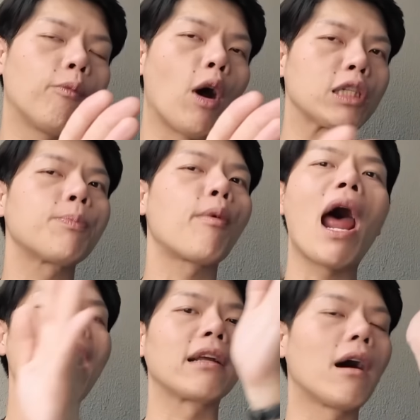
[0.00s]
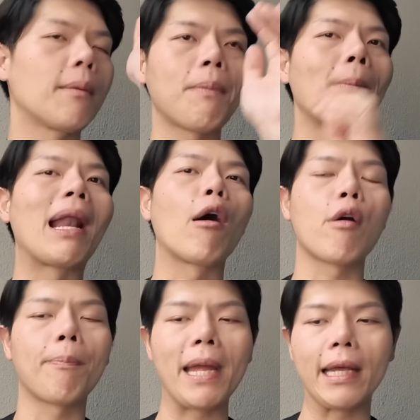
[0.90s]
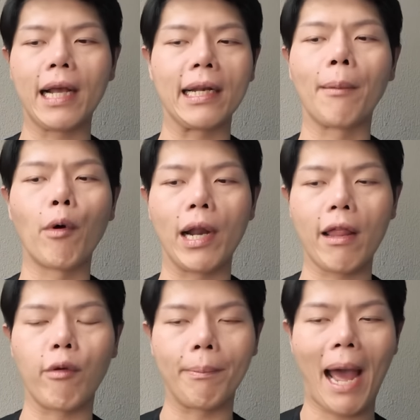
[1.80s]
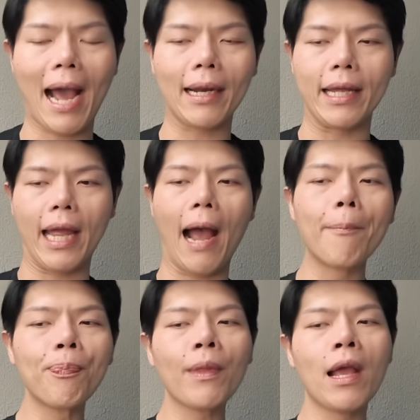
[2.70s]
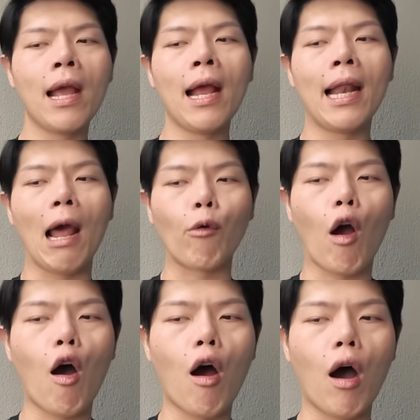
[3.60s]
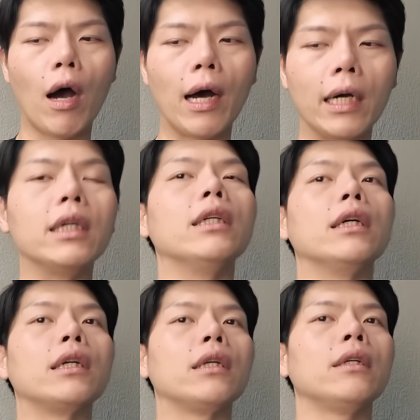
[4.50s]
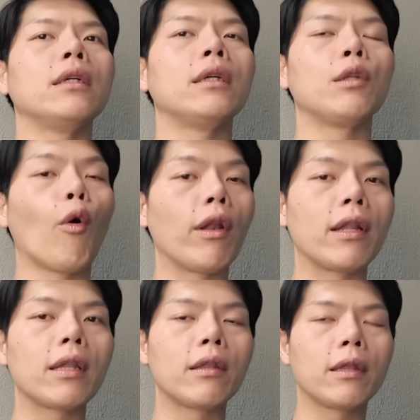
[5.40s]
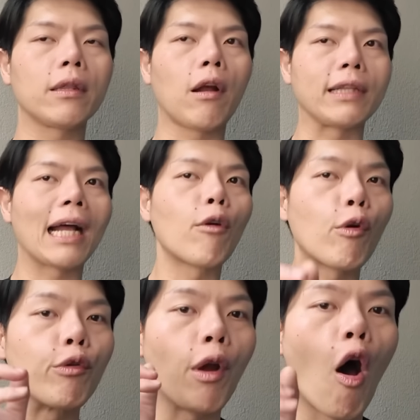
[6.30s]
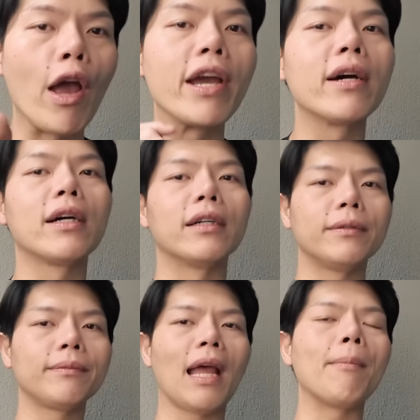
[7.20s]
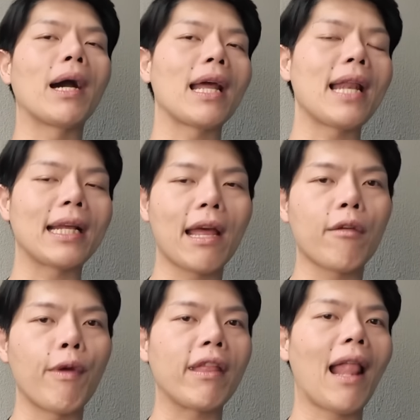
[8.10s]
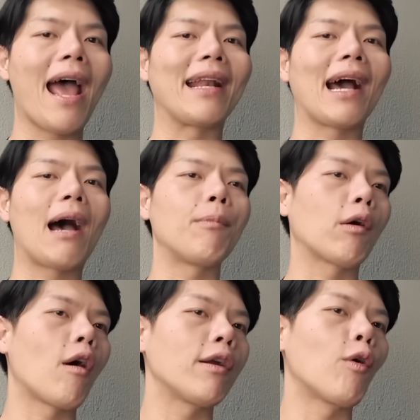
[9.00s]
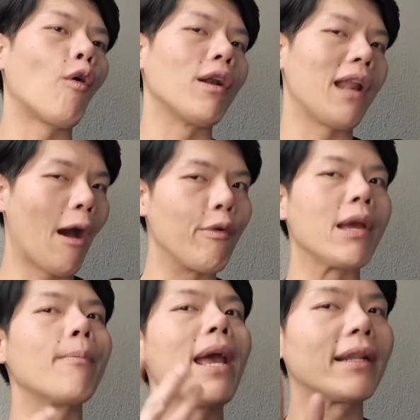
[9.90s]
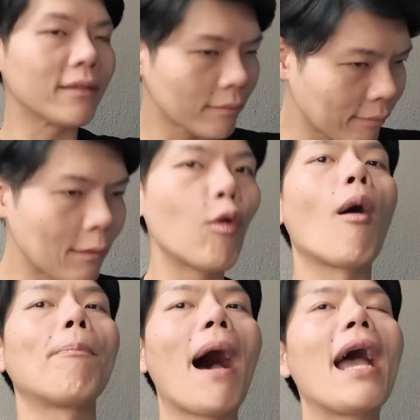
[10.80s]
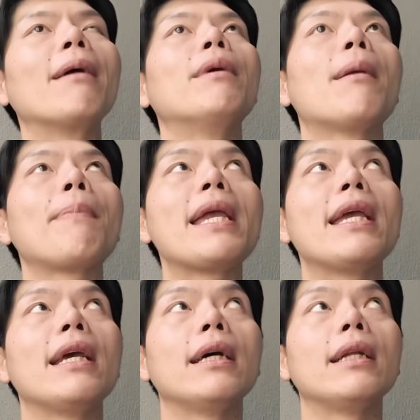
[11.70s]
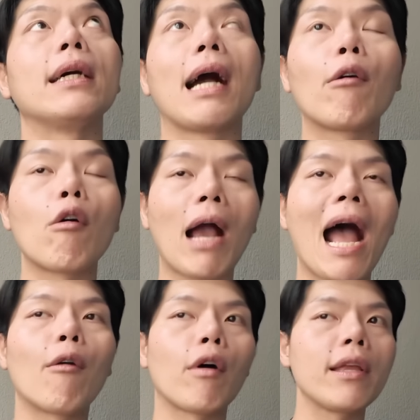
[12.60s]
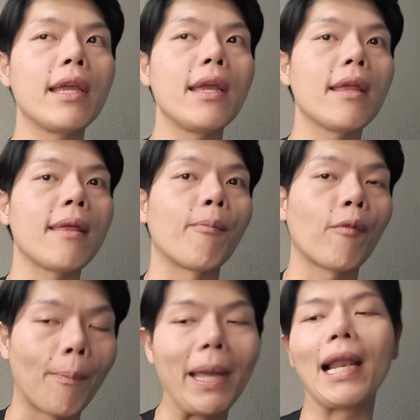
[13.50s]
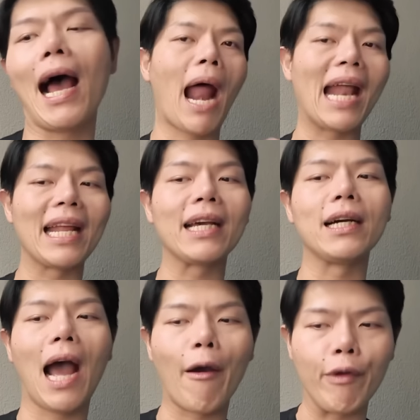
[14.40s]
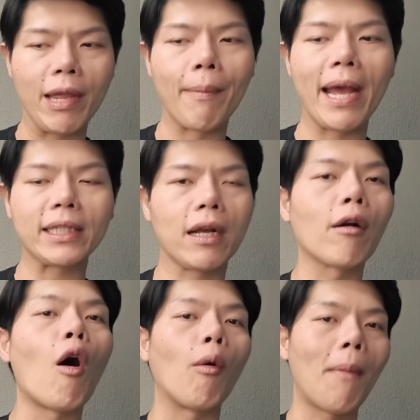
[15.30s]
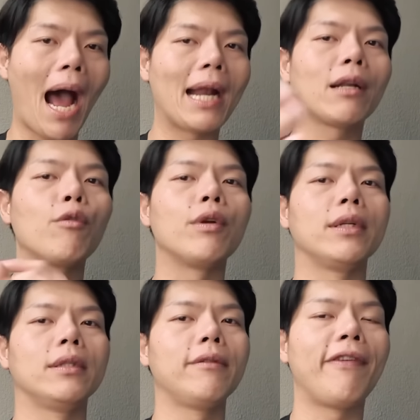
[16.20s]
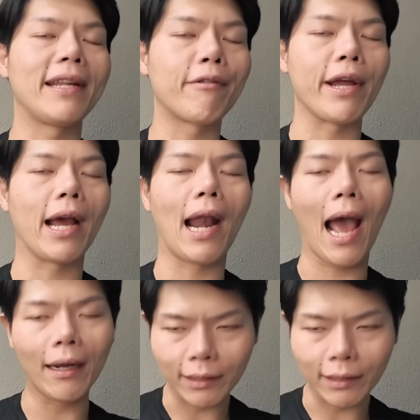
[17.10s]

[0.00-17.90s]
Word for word: Watch Brand ก็ประมาณ100กว่าปีกันทั้งหมดอะส่วนมากอะไรเงี้ยแล้วก็โดนก่อตั้งโดยคุณฮอยเออร์ในเมืองเล็กๆในสวิตเซอร์แลนด์นะครับแล้วก็โดน LVMH รวบไปเมื่อปี1999ก็20กว่าปีแล้วแบรนด์ในเครือ LVMH ก็ของบ้านคุณเฟเดริกแหละ